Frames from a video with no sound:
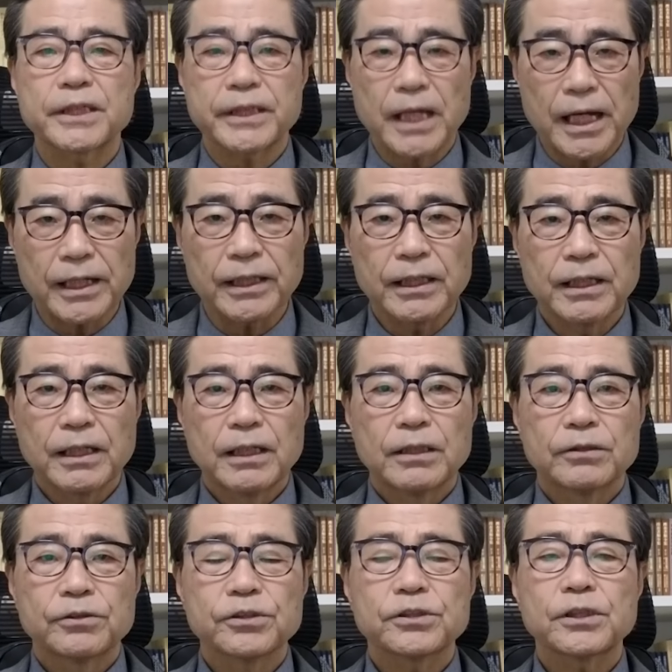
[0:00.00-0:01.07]
きたい、
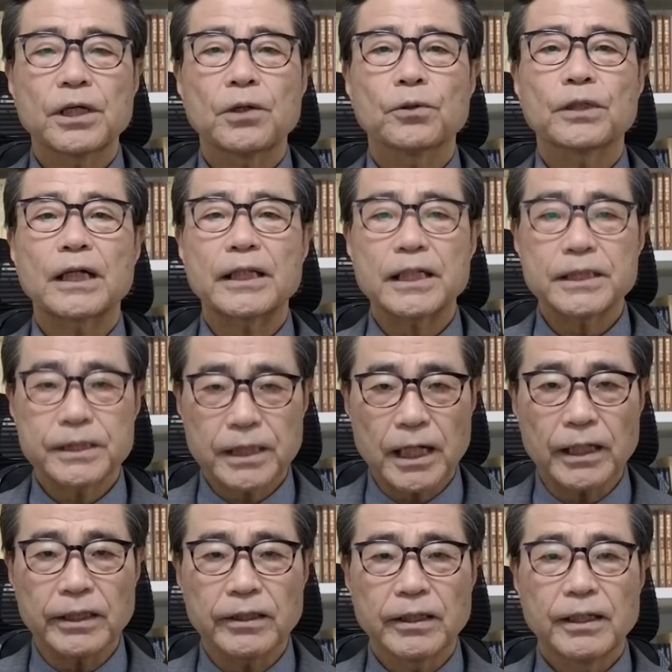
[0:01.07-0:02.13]
不正を正し
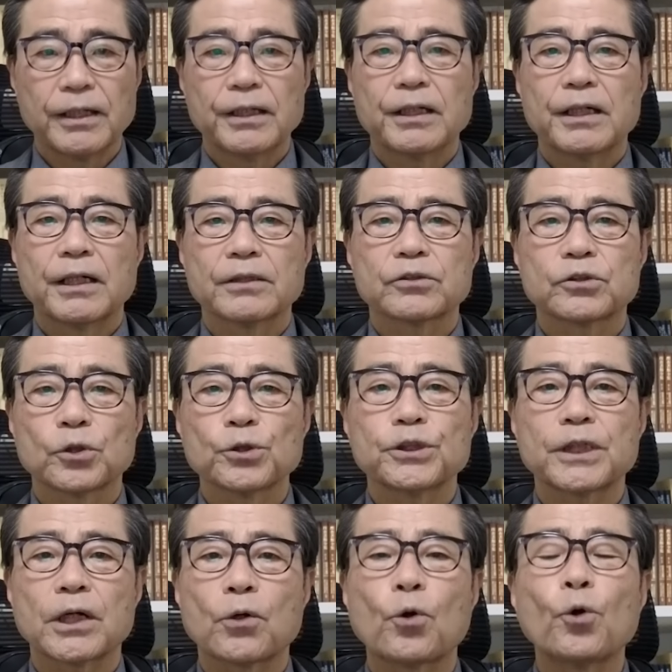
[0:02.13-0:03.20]
たい、そう
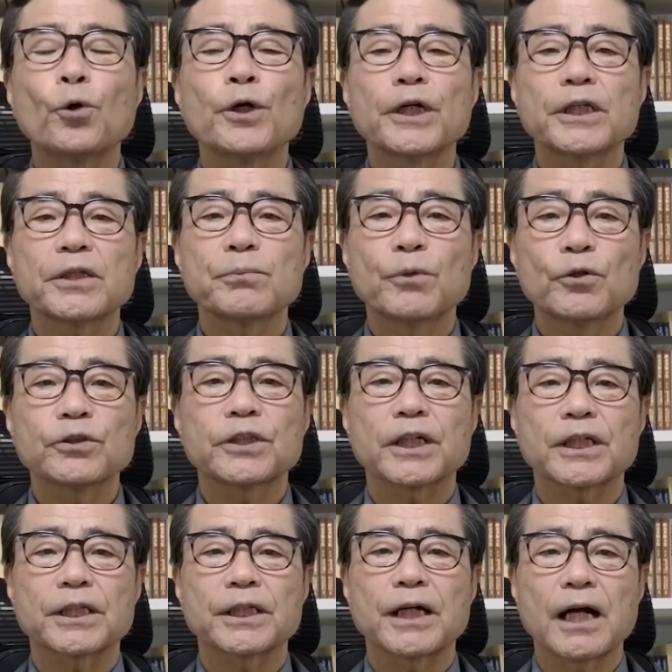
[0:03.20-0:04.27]
した公益目
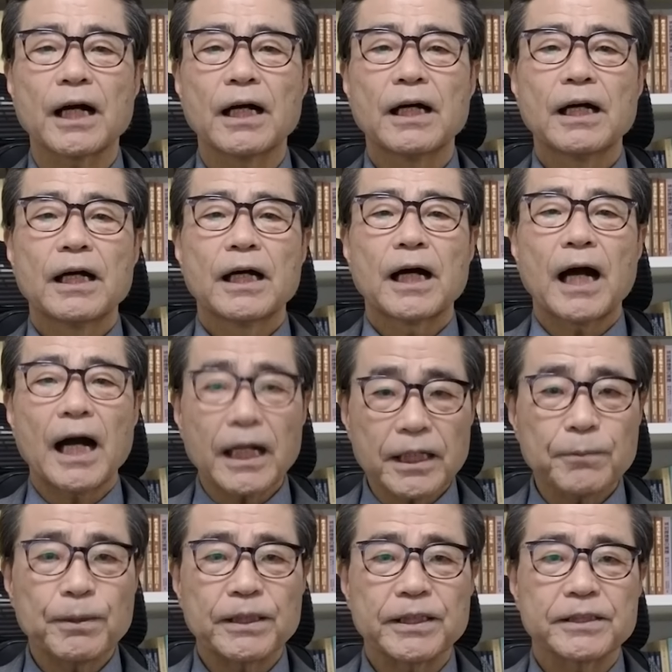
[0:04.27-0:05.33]
的があ
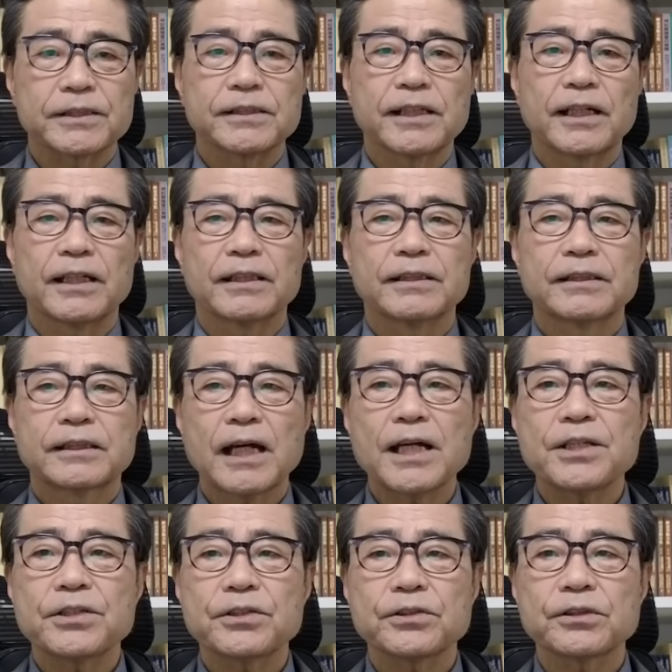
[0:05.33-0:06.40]
ればですね、
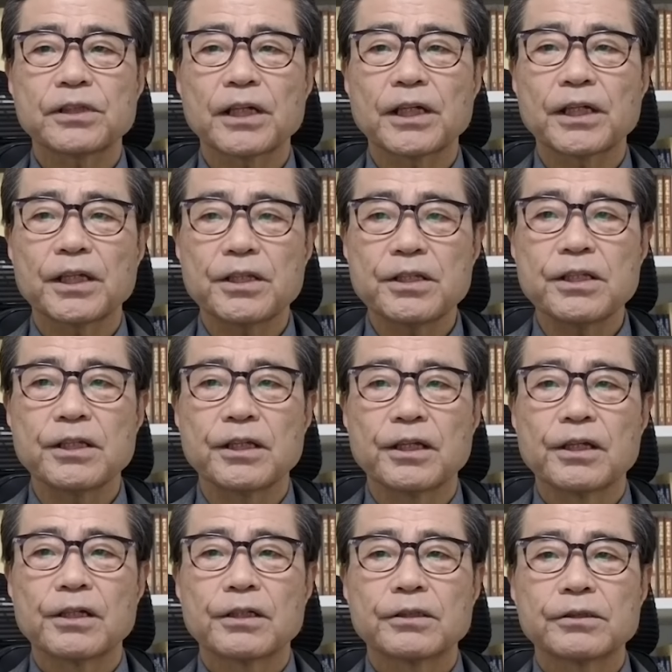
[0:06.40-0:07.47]
最終的
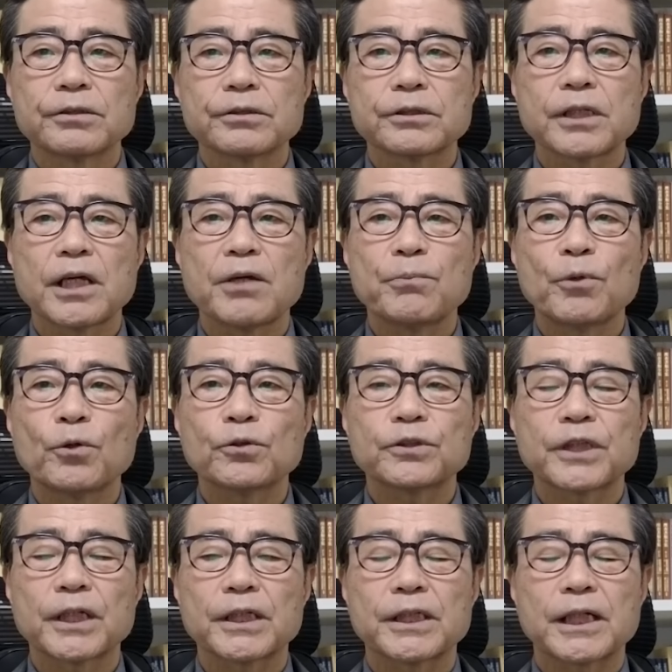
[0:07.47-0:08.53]
に不正目
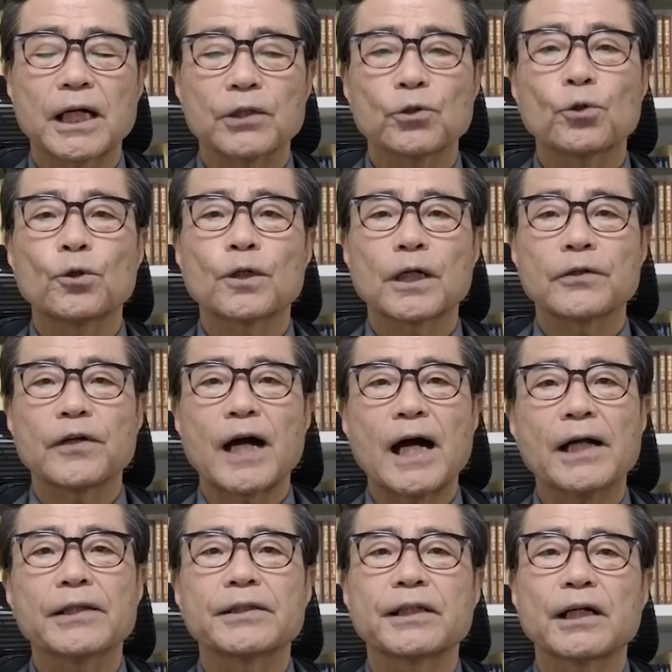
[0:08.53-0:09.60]
的かどうかの
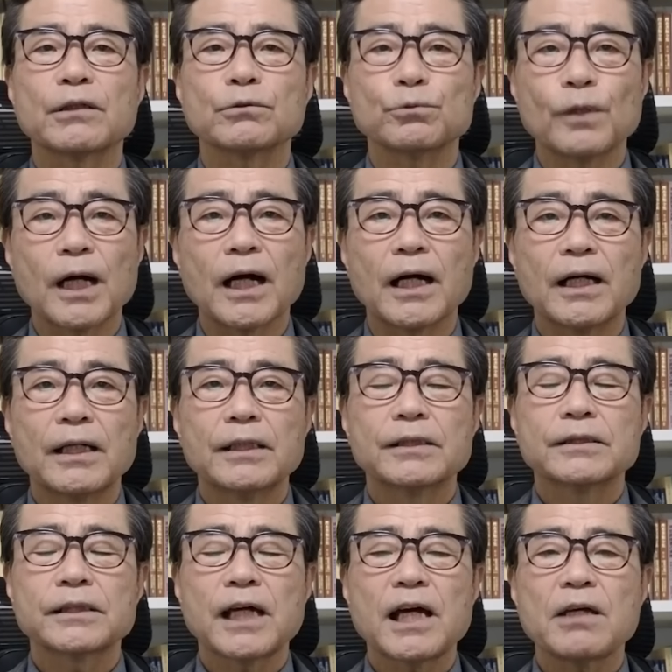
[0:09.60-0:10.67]
判断は
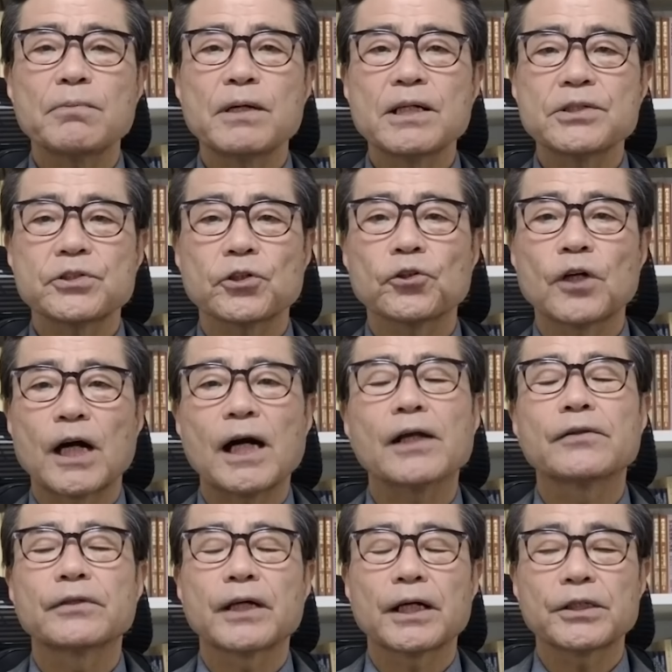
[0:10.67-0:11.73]
裁判所の
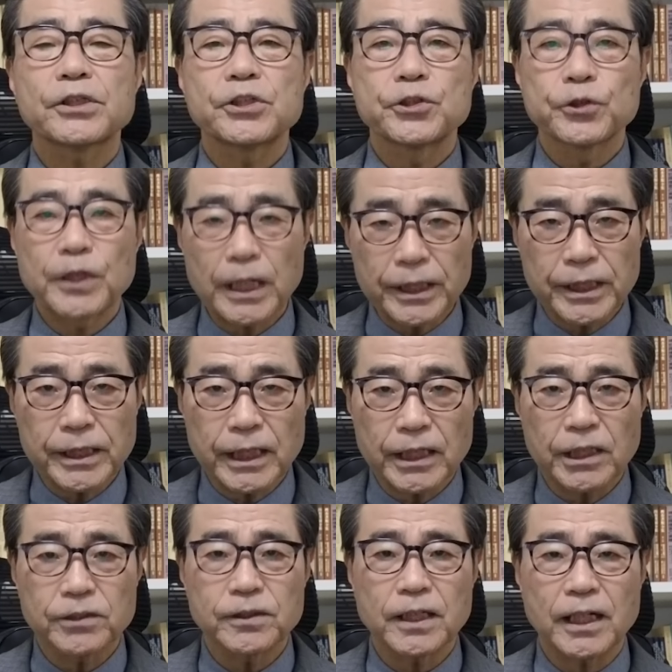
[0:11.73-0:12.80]
判断に委ね
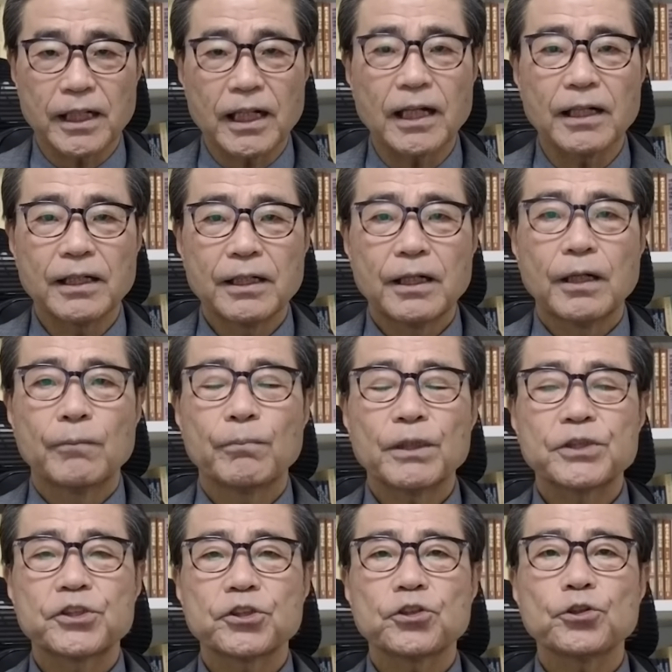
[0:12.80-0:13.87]
られるから、
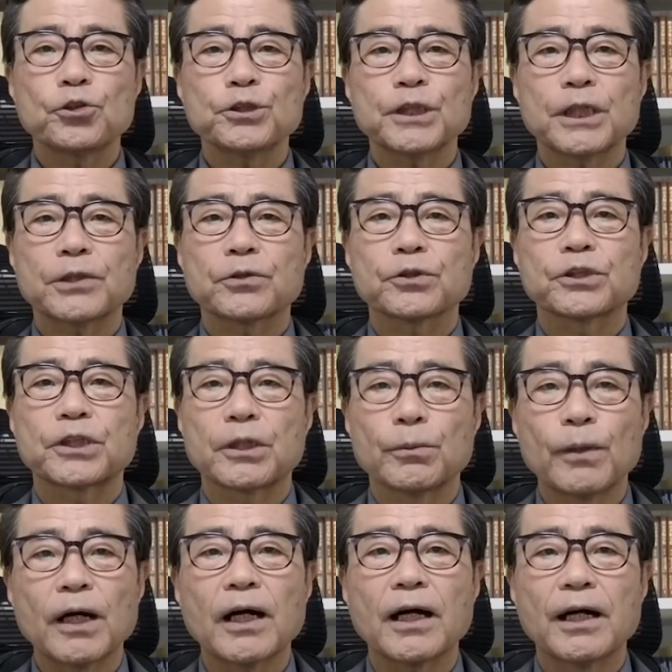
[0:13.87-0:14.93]
まあ、事業者として
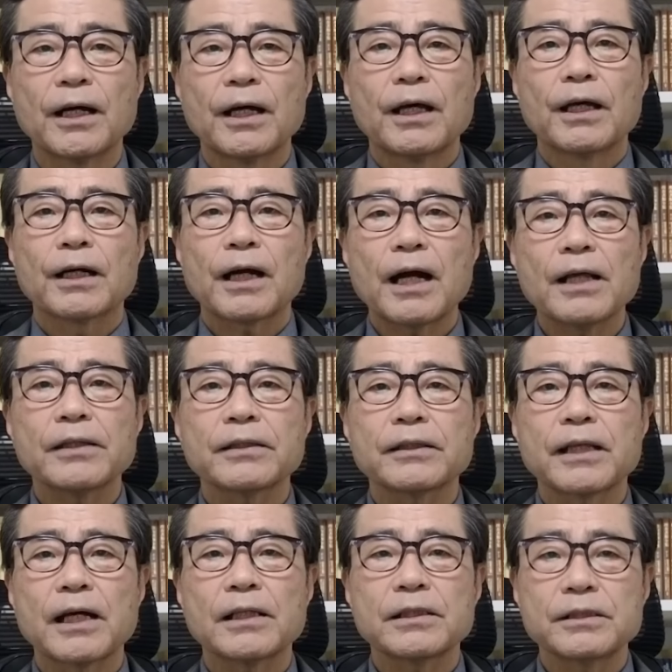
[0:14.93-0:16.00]
は簡
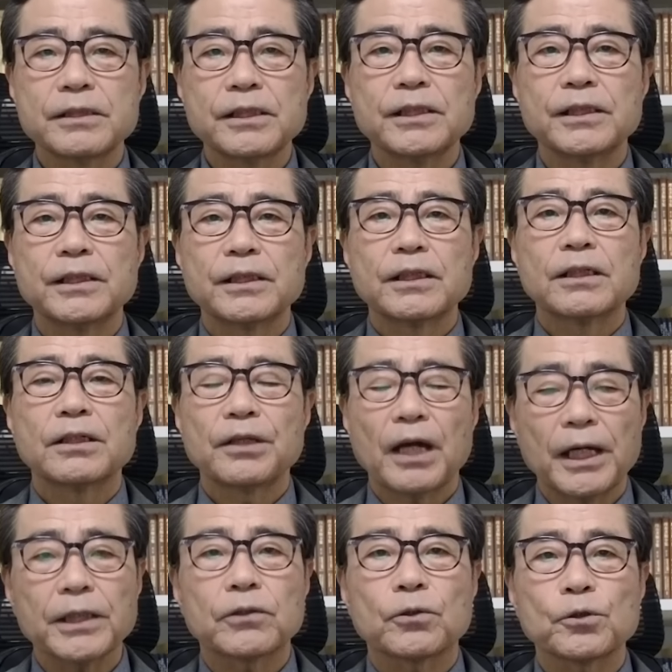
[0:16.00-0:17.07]
単に、
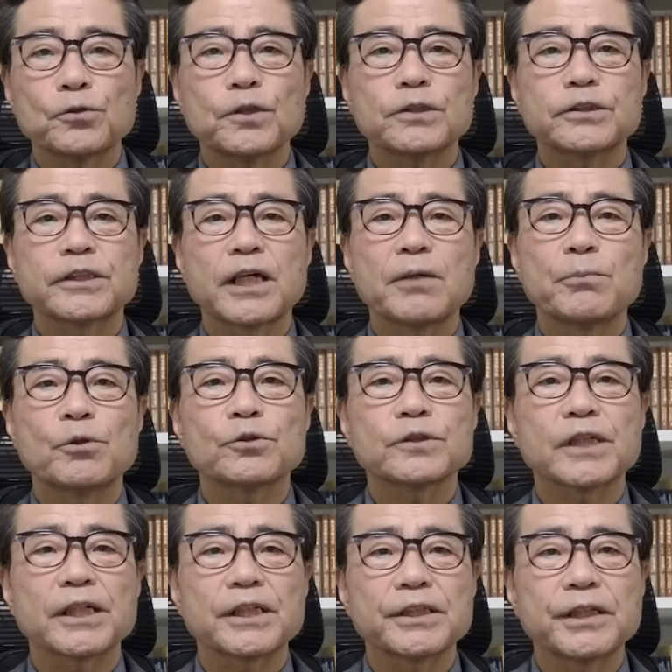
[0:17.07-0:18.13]
はい、これは不正目
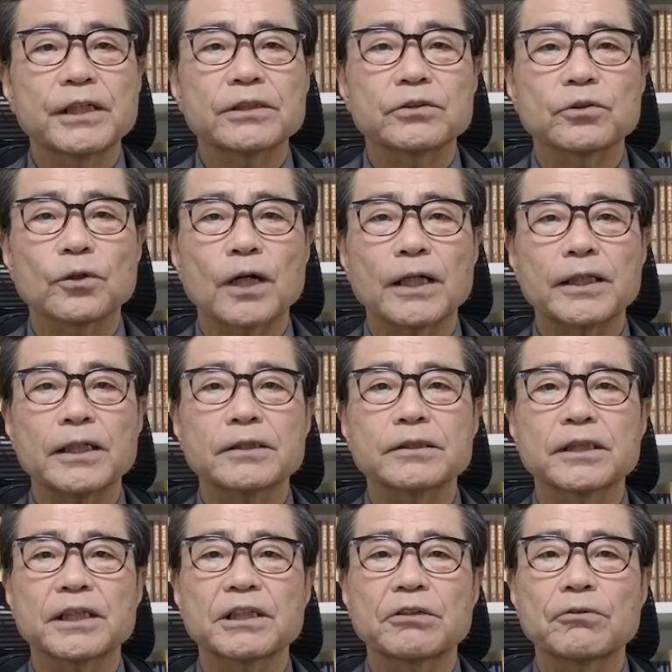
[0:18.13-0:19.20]
的ですと片
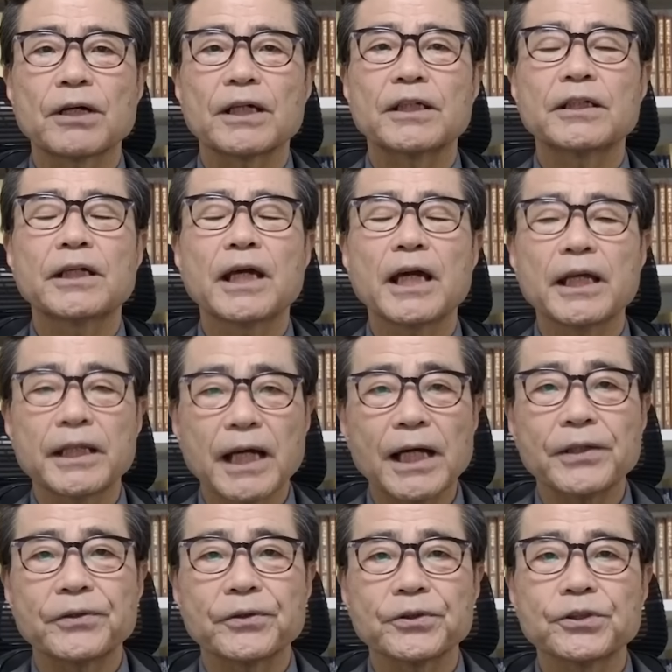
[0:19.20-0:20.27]
付けてはいけな
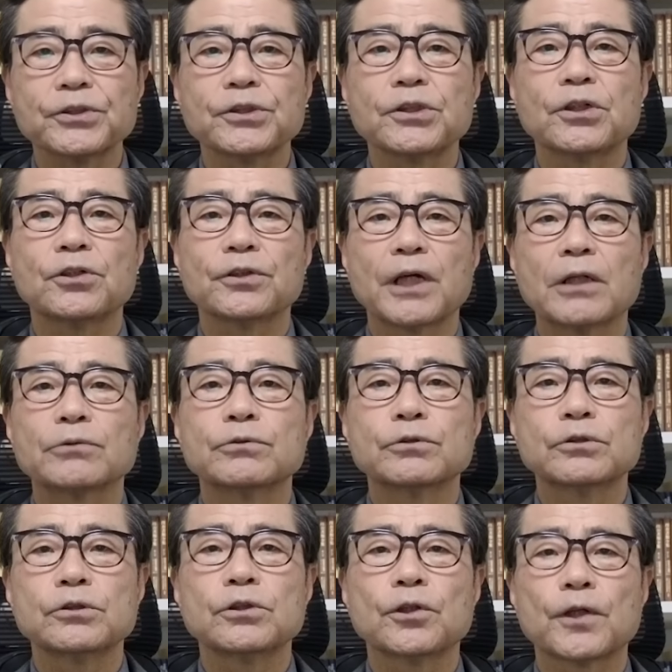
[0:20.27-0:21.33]
いというような
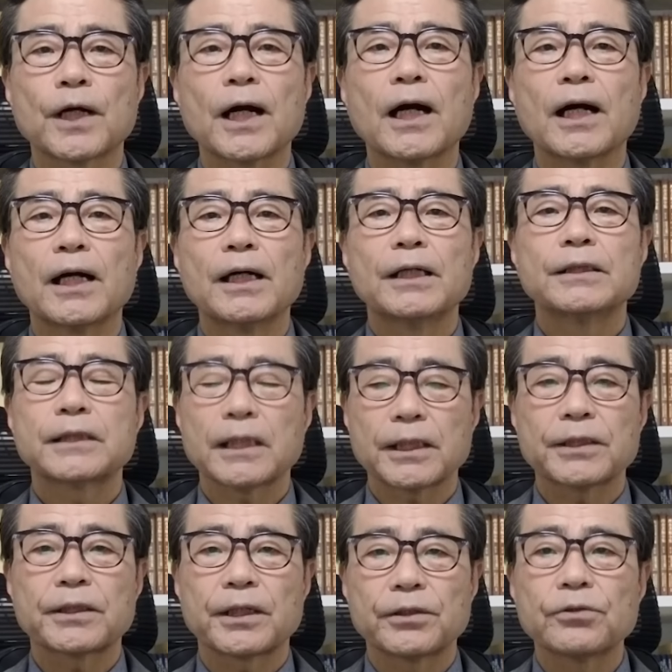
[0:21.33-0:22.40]
運用がさ
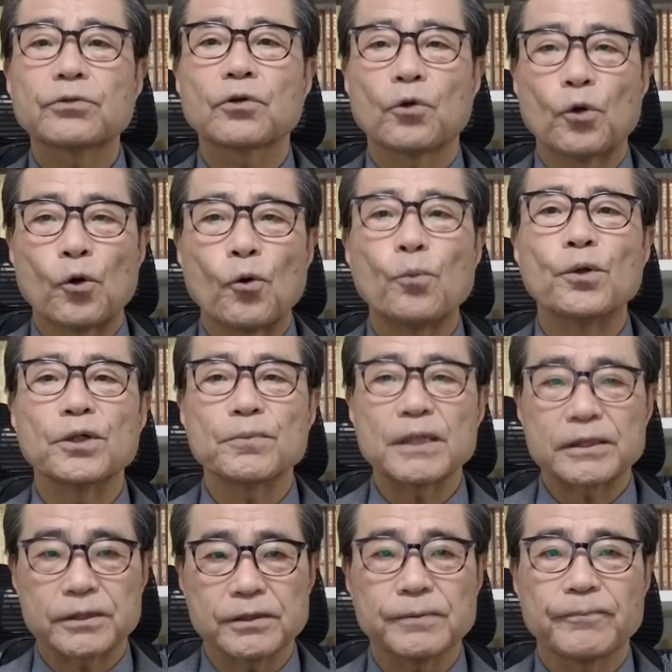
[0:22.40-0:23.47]
れていると思い
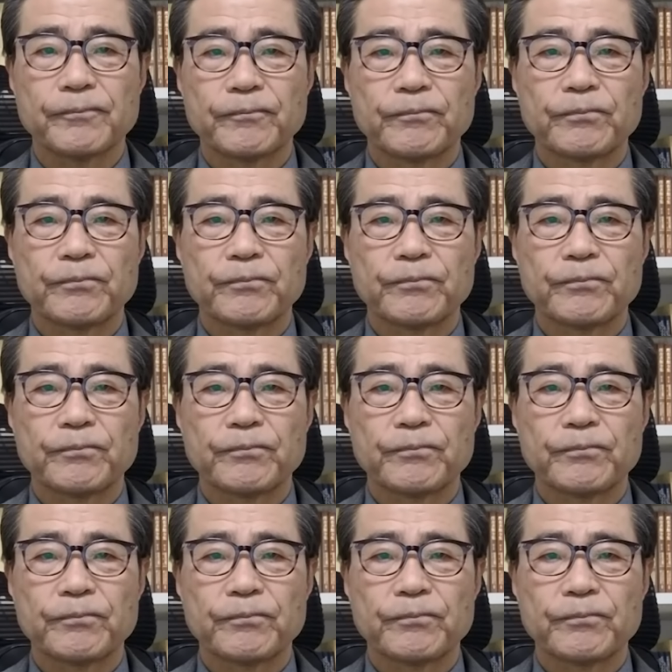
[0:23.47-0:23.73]
ます。